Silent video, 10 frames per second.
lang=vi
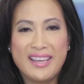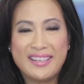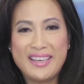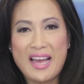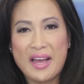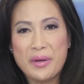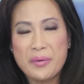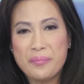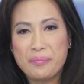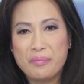đã
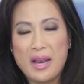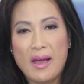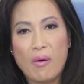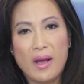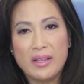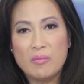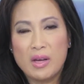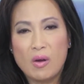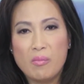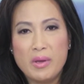bị lão hóa nhưng mà
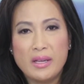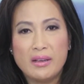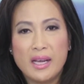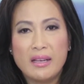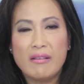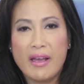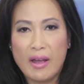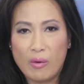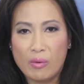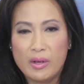không biết cách
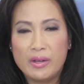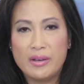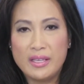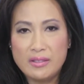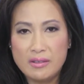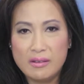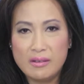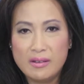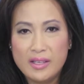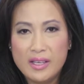nào để chữa.
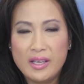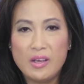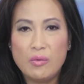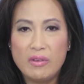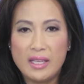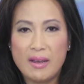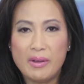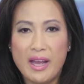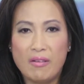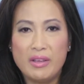Khi quý vị tham
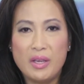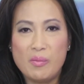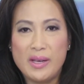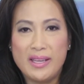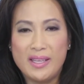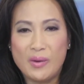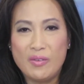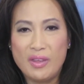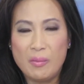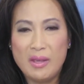khảo với Kimberly thì quý
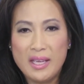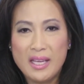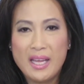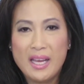vị biết